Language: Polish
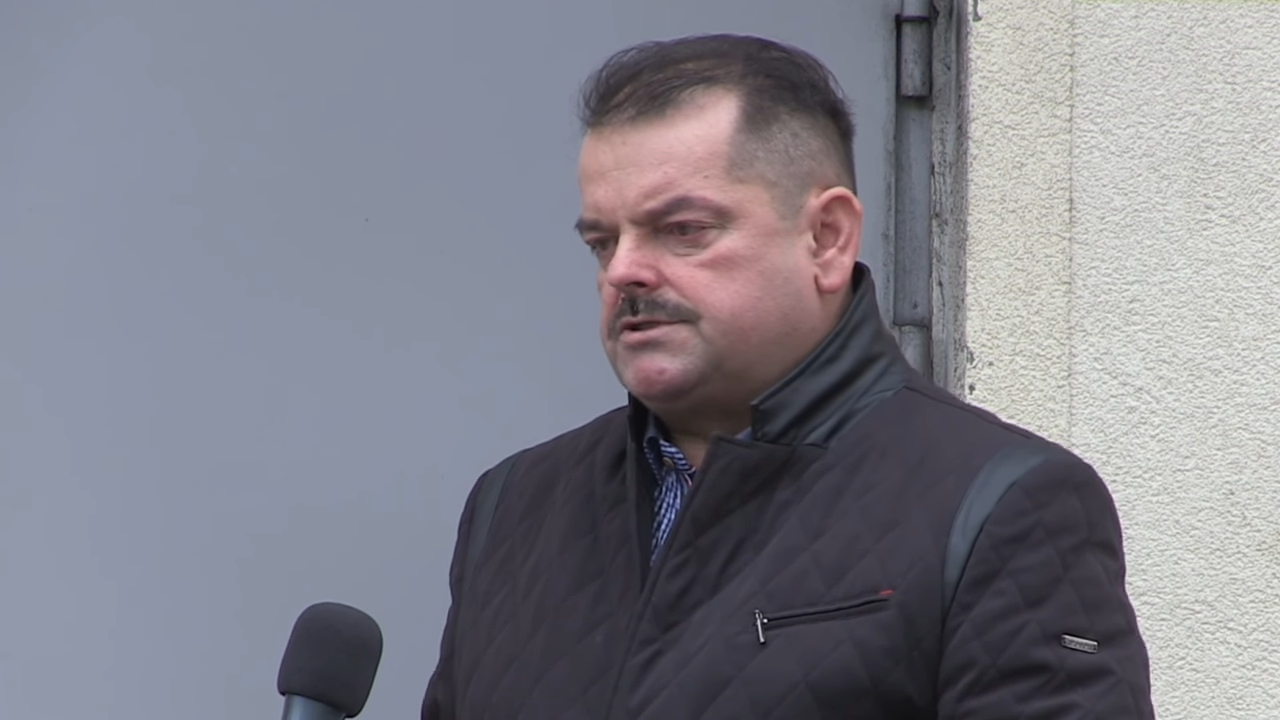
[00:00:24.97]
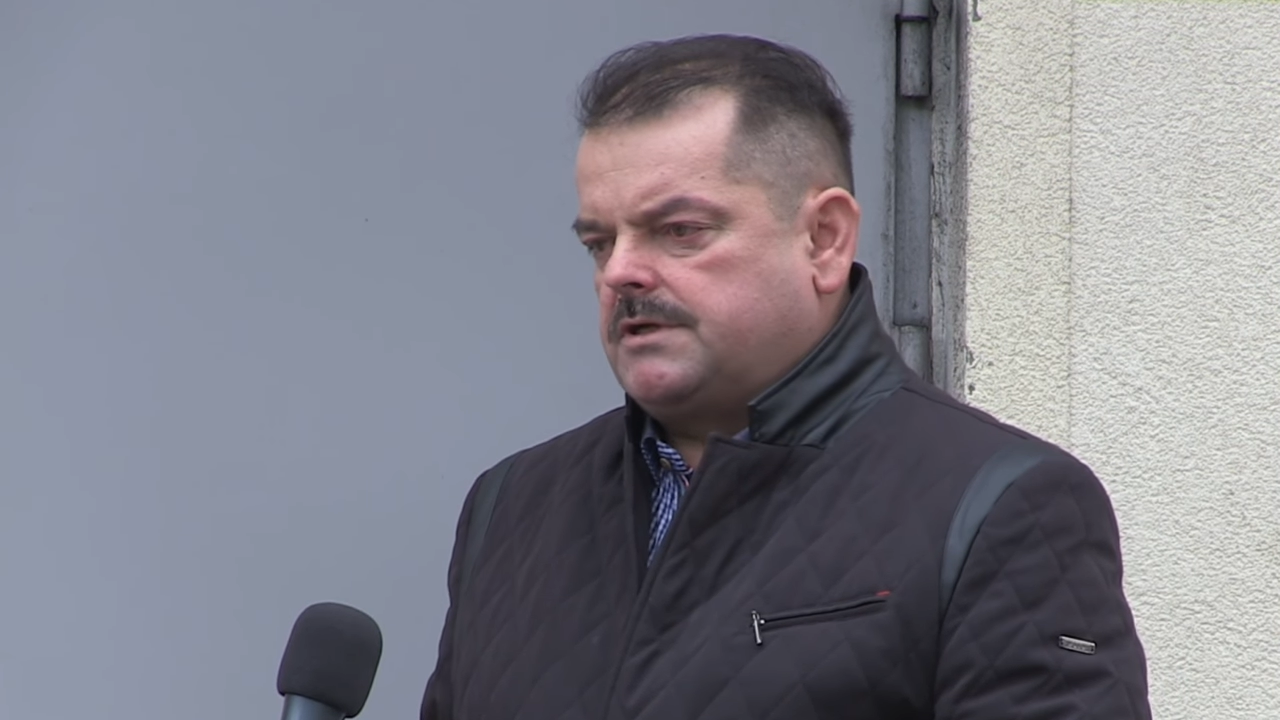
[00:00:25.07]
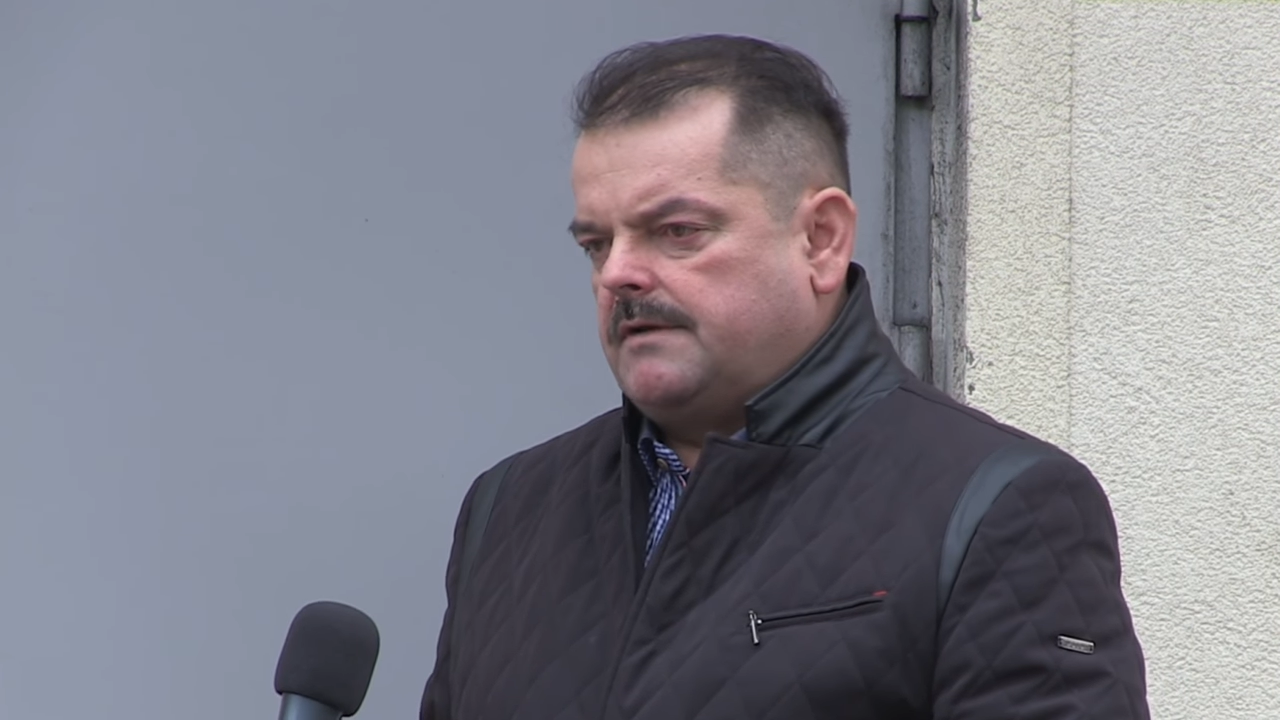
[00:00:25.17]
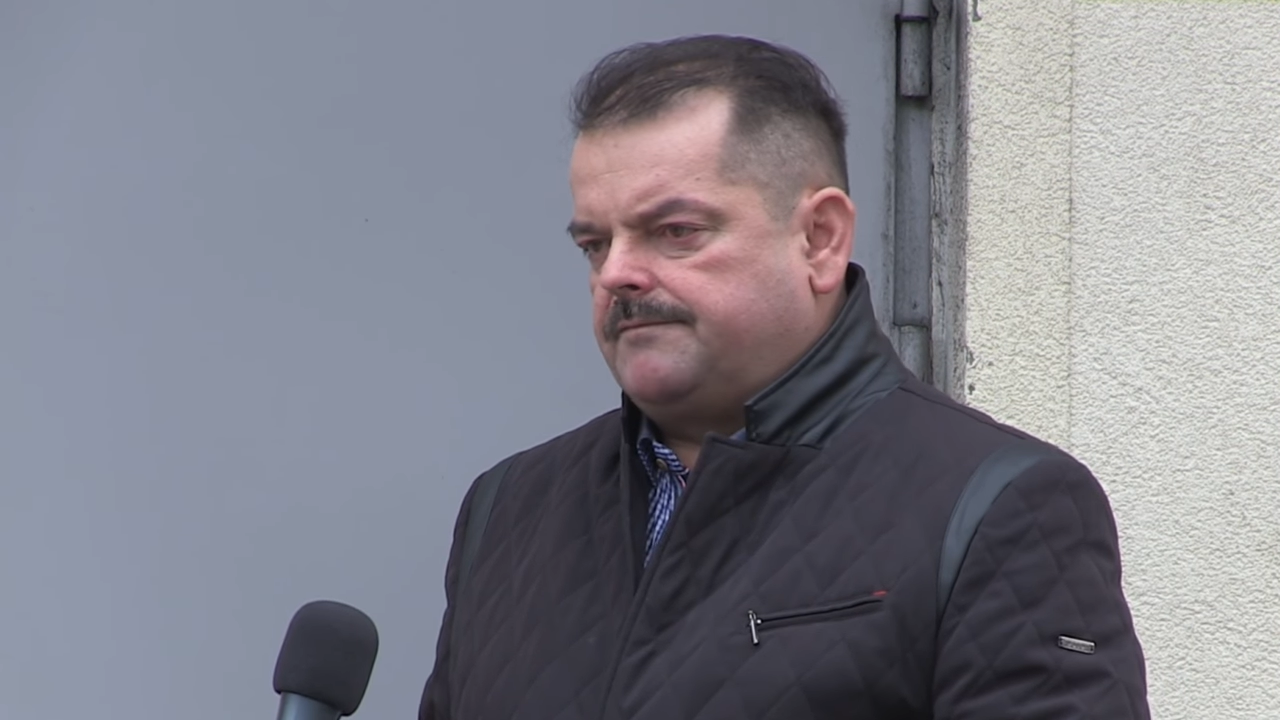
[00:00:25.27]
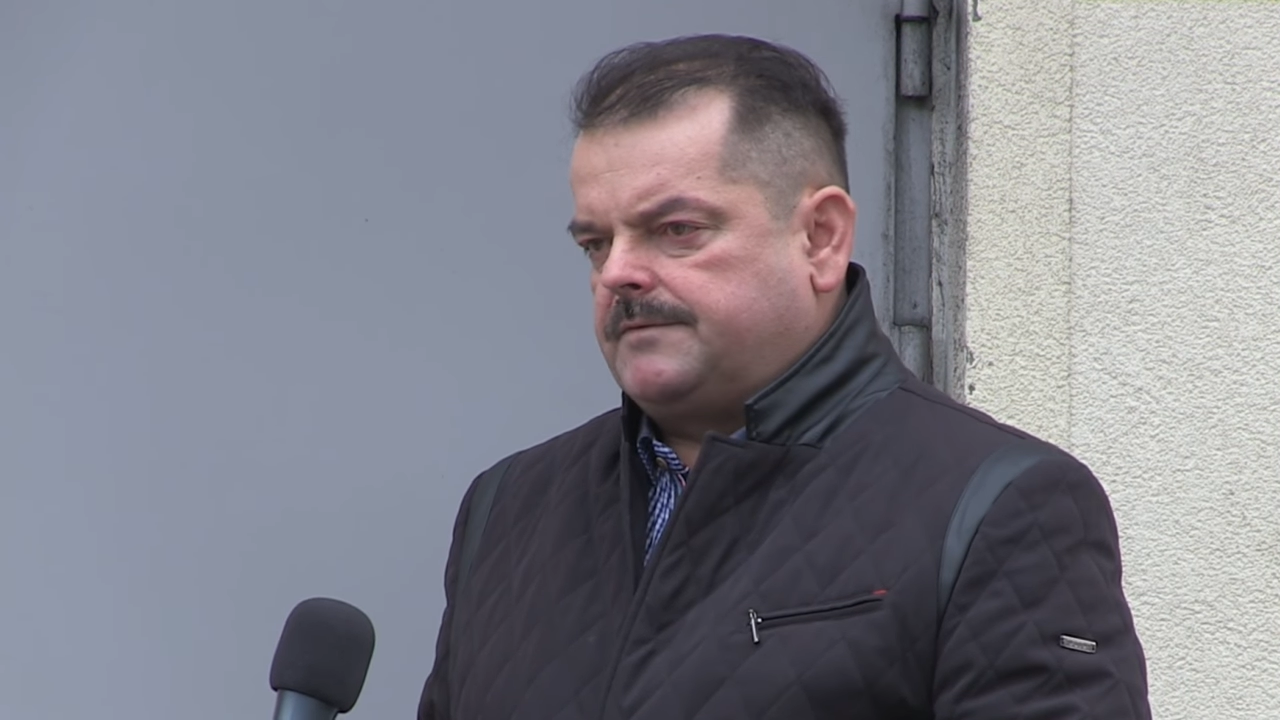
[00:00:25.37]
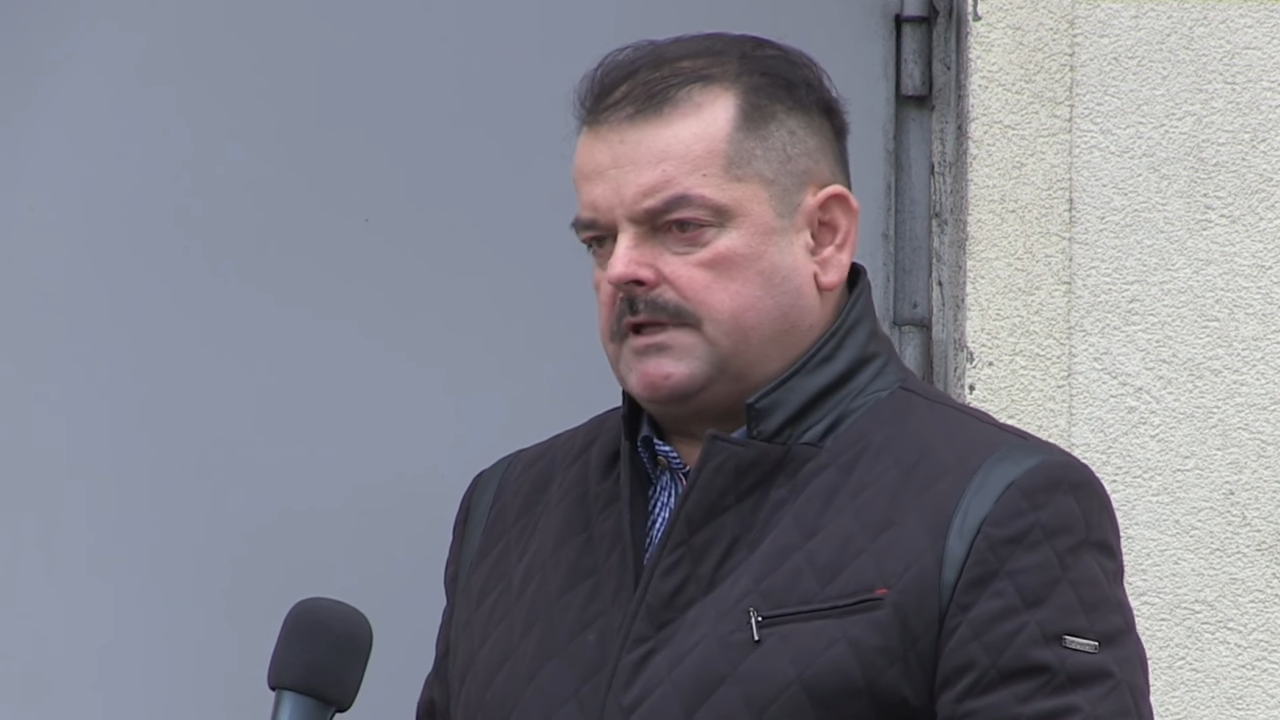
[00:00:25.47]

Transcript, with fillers: że w